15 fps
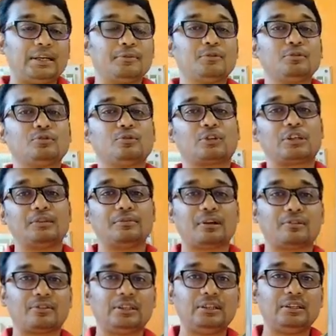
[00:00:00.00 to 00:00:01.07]
এবং দক্ষিণ
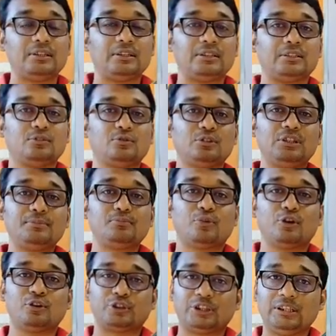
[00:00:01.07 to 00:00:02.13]
ভারতের নদী
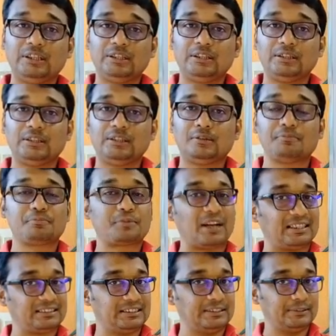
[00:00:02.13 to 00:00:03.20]
বয়সে
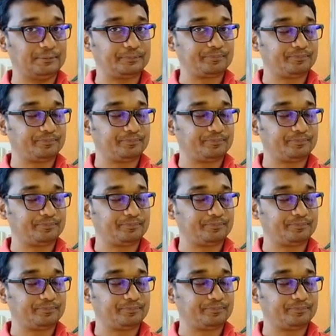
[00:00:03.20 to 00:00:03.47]
প্রাচীন